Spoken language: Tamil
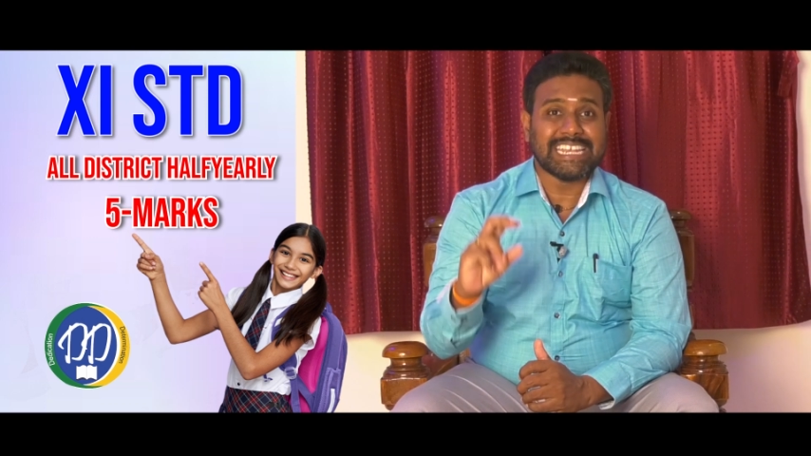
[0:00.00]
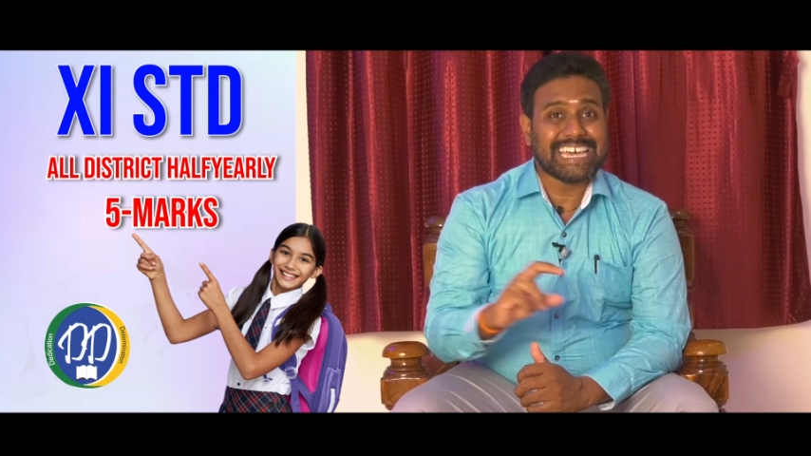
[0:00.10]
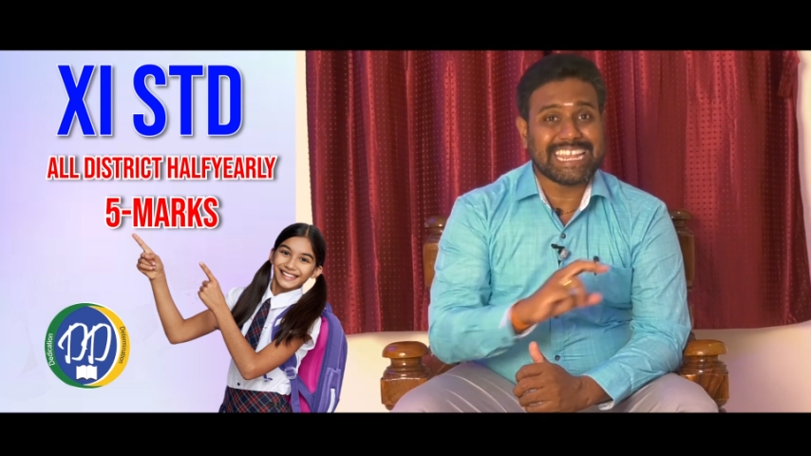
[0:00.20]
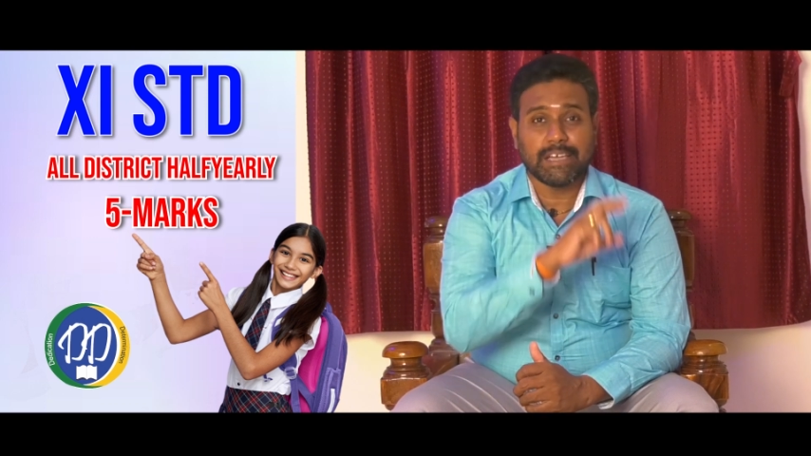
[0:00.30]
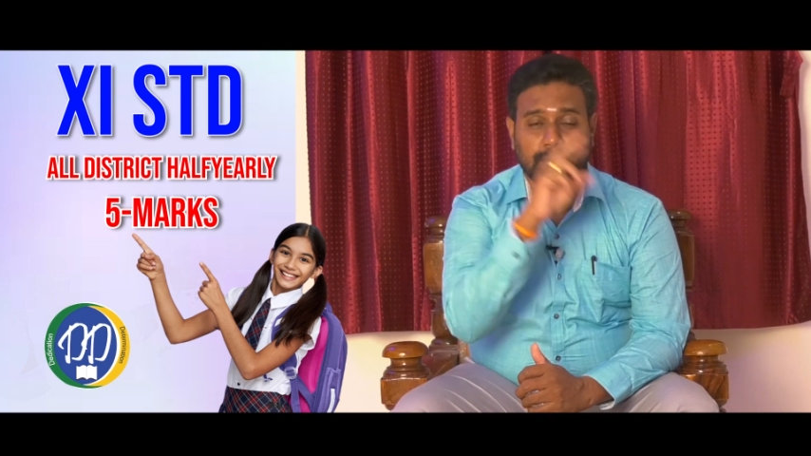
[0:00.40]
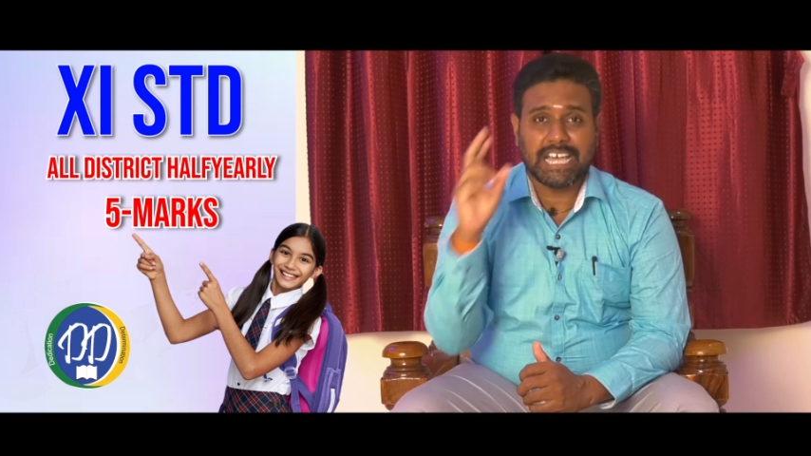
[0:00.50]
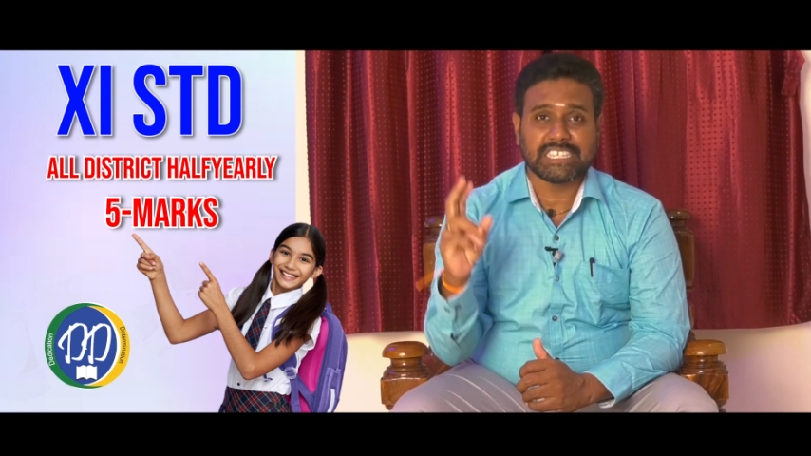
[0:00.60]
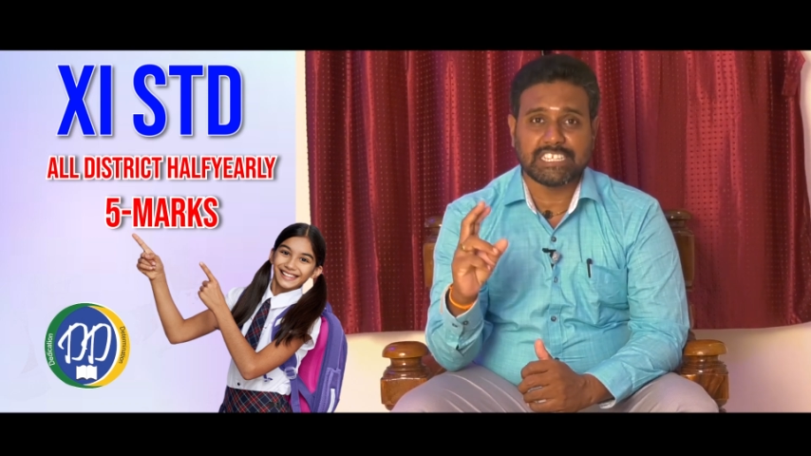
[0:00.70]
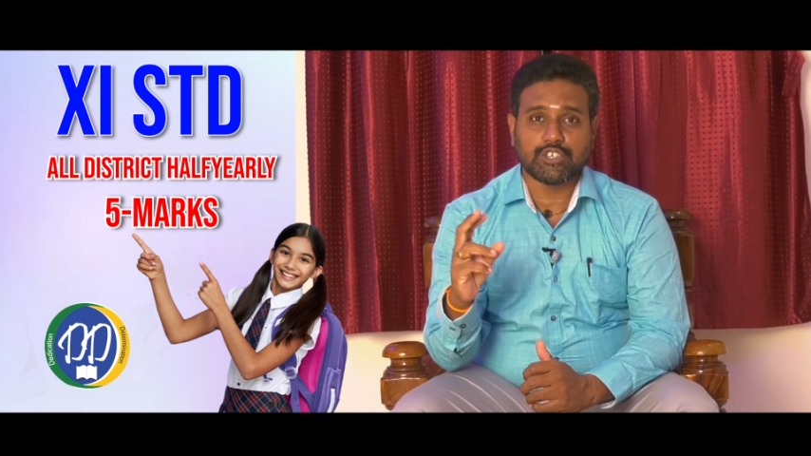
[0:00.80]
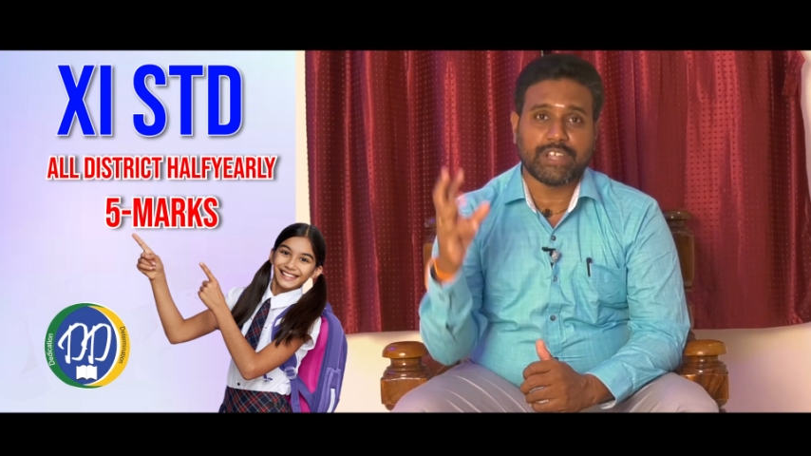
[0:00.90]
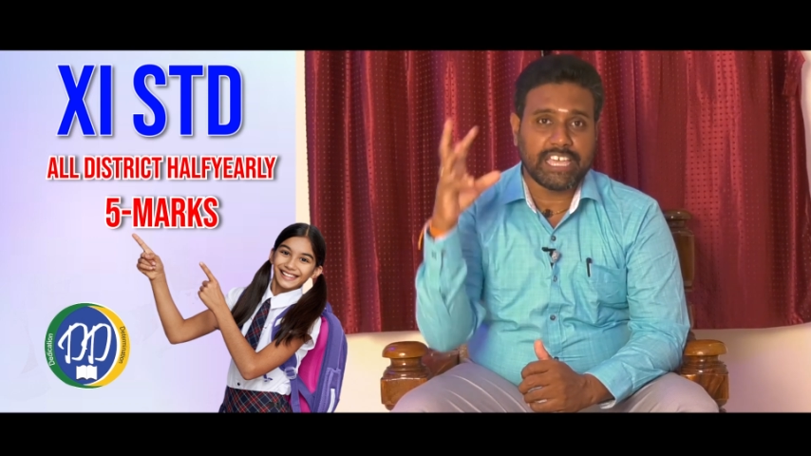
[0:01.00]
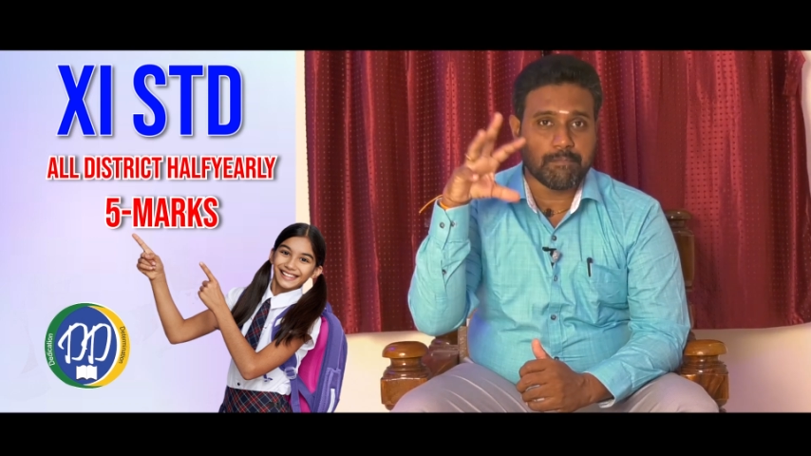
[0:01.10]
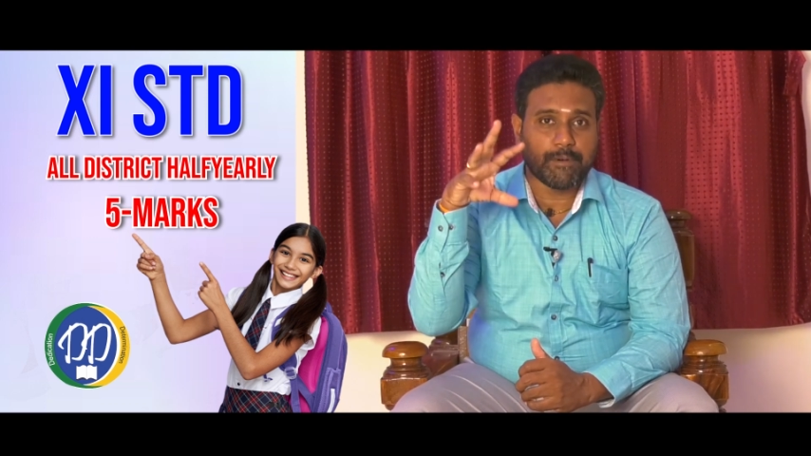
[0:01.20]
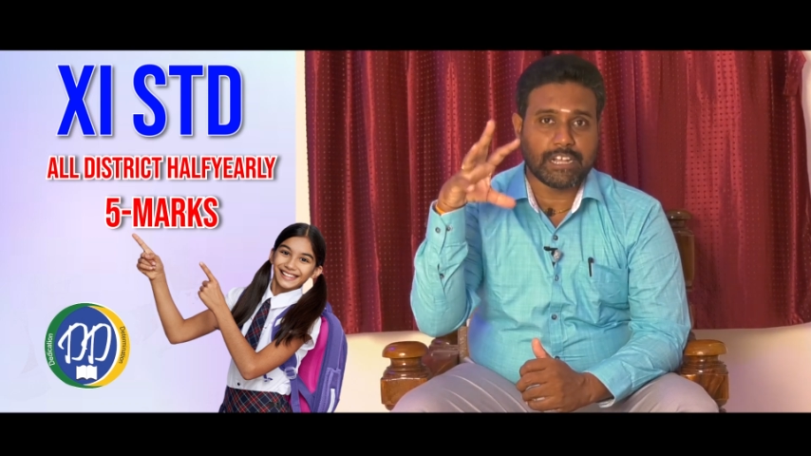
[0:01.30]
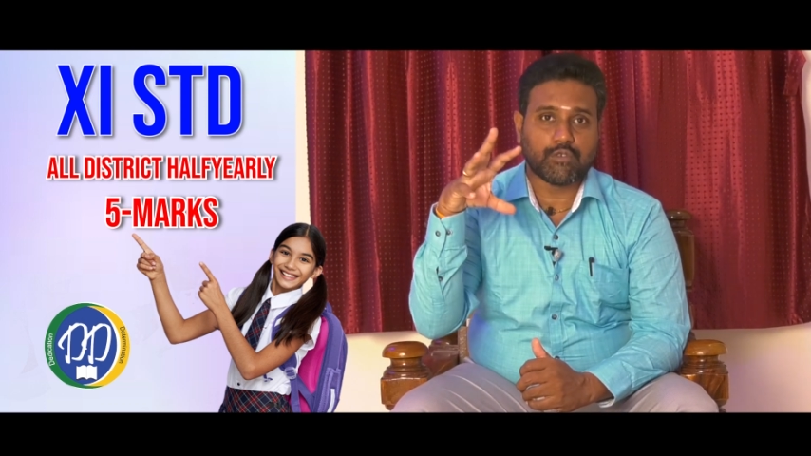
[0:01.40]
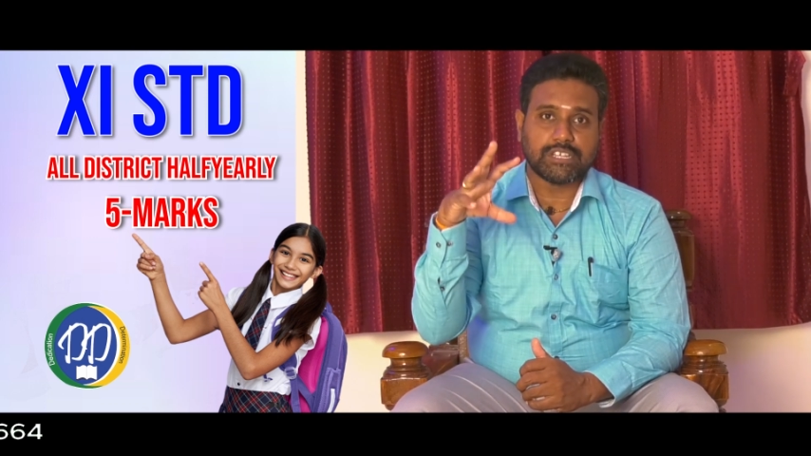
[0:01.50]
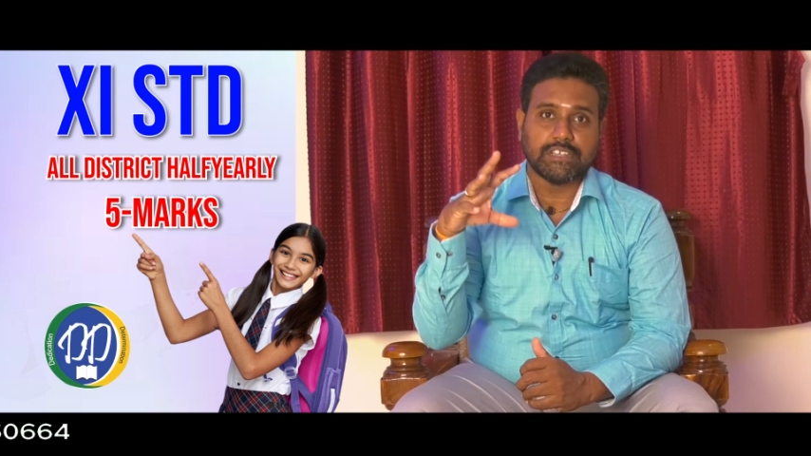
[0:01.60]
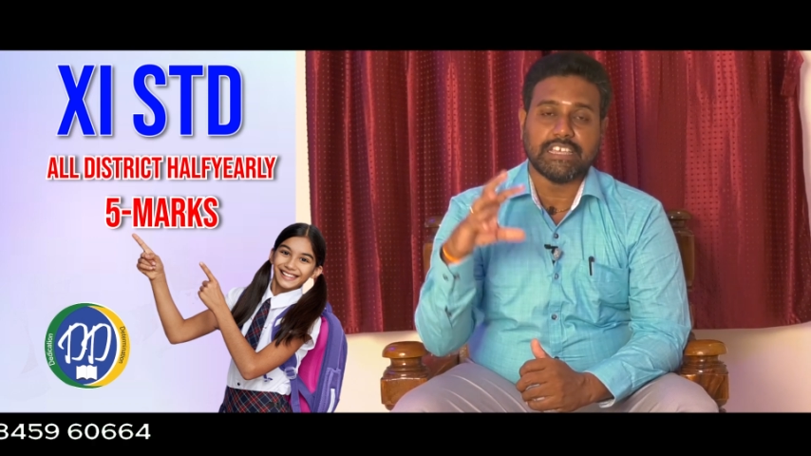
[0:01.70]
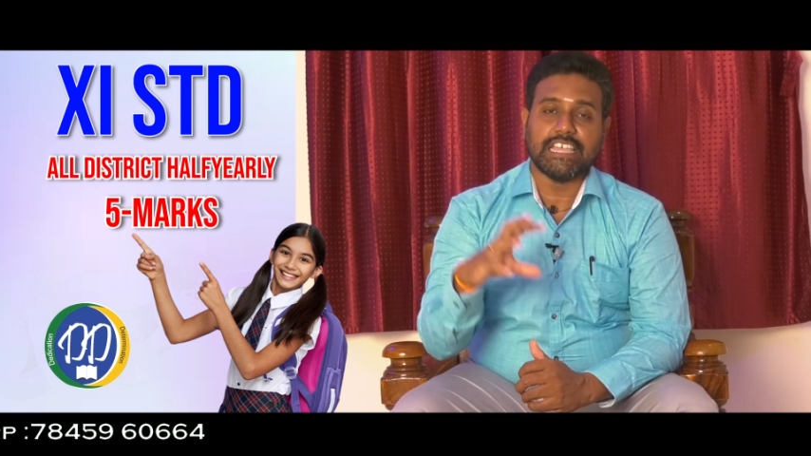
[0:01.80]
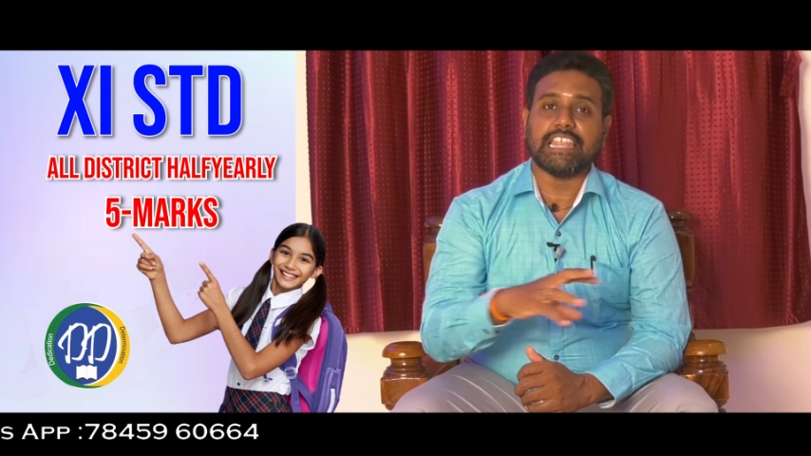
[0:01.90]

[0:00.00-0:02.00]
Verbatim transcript: நிறைய மேக்ஸ் டீச்சருடைய இம்பார்ட்டன்ட் கொஷின்